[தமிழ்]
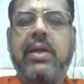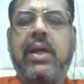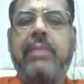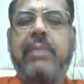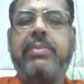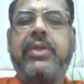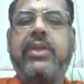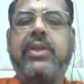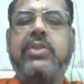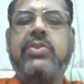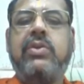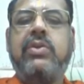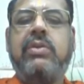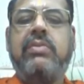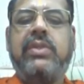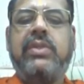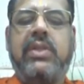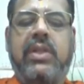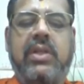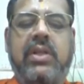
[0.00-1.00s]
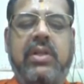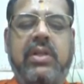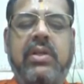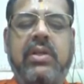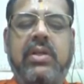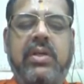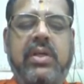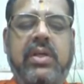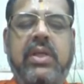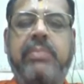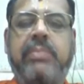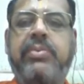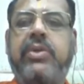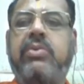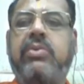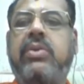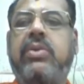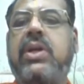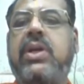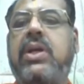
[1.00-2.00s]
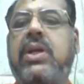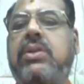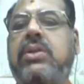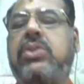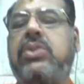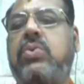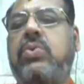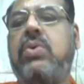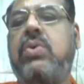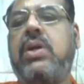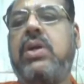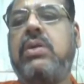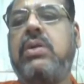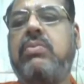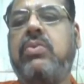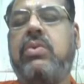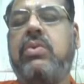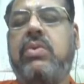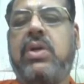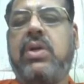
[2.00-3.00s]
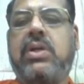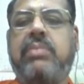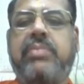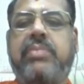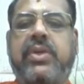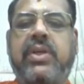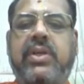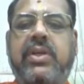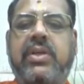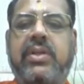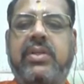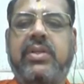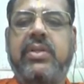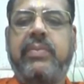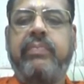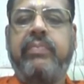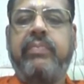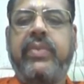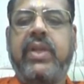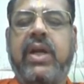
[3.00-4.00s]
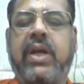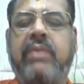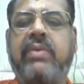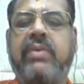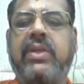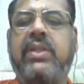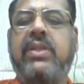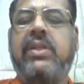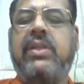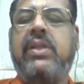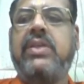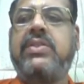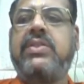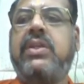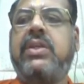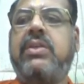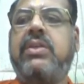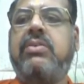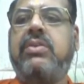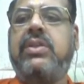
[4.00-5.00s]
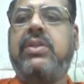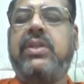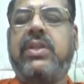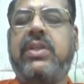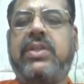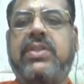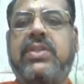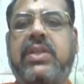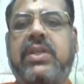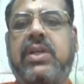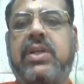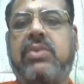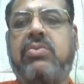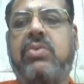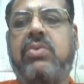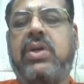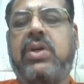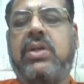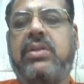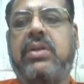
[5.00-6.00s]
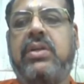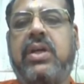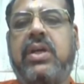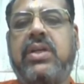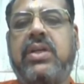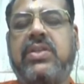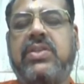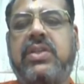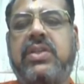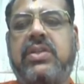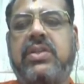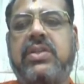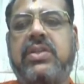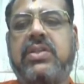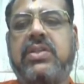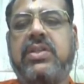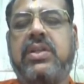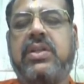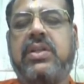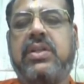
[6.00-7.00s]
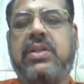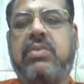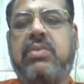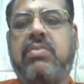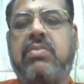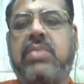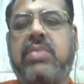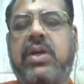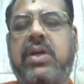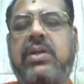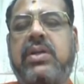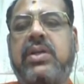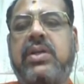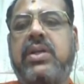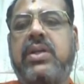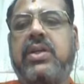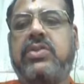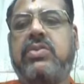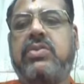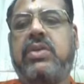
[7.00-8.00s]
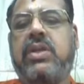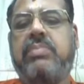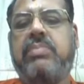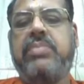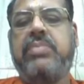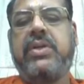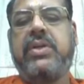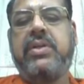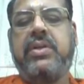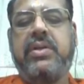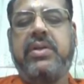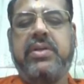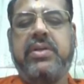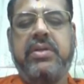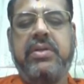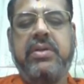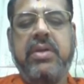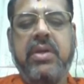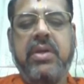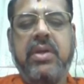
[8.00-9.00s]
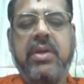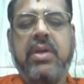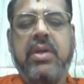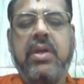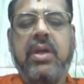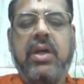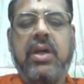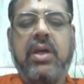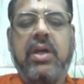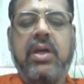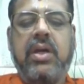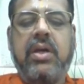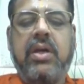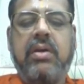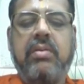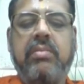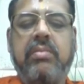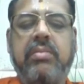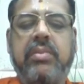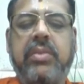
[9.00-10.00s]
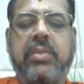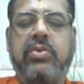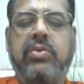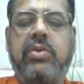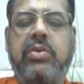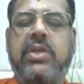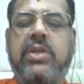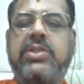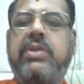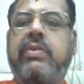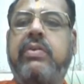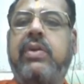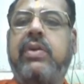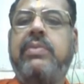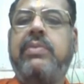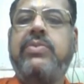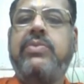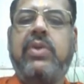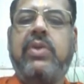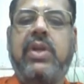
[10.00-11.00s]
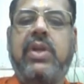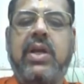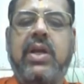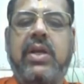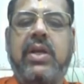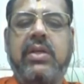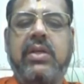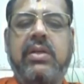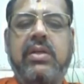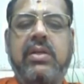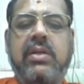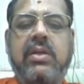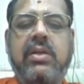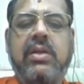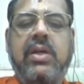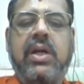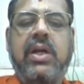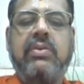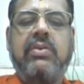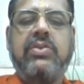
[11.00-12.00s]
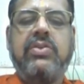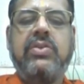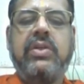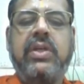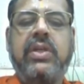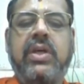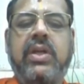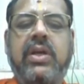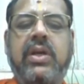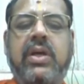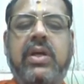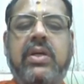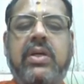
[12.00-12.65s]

அப்படின்னு சொல்வதில் இப்படி ஒரு கருத்து உருவாக்கம் உருவாக்கப்படுகிறது அவர் இதை தான் செய்யணும் இதை தான் செய்யக்கூடாதுன்னு அரசியல் சாசனத்தில் ரொம்ப கிளீனாக சொல்லப்பட்டிருக்கு மனுராஜ் அவர்களும் சொன்னாங்க அவர் சொன்னார்